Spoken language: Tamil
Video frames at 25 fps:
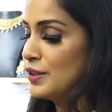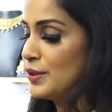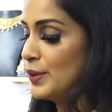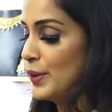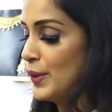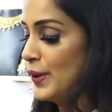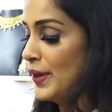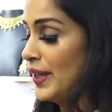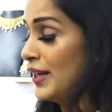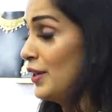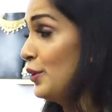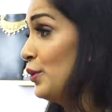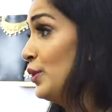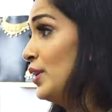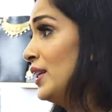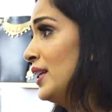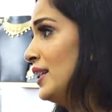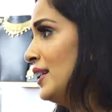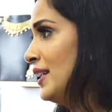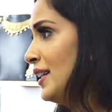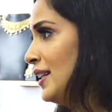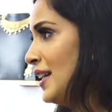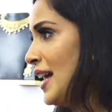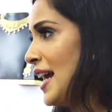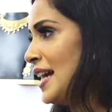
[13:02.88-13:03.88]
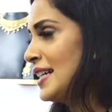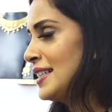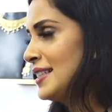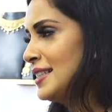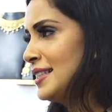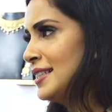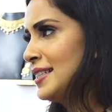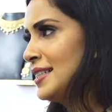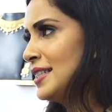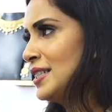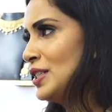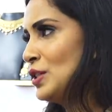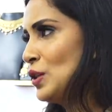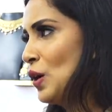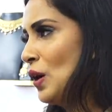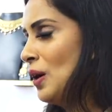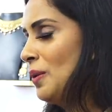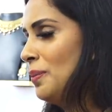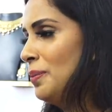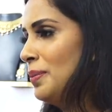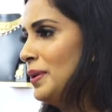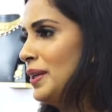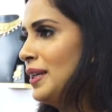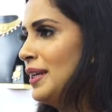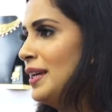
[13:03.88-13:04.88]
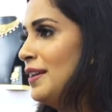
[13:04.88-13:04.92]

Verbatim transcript: ஸோ என்னோட இன்னைக்கு ஆக்சசரி ஷாப்பிங்